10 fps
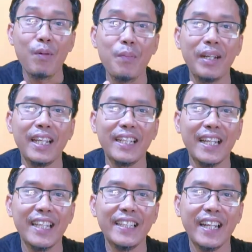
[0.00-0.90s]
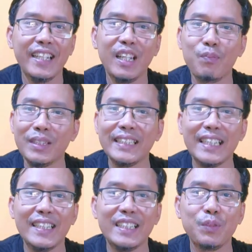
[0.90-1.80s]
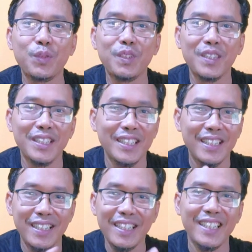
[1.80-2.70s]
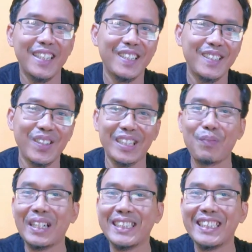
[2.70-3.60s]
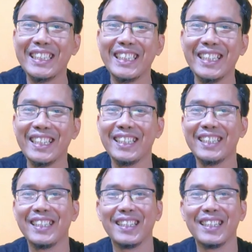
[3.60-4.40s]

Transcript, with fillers: Apa pandangan kalian terkait dengan pernyataan tersebut? Yuk kita bahas di sini.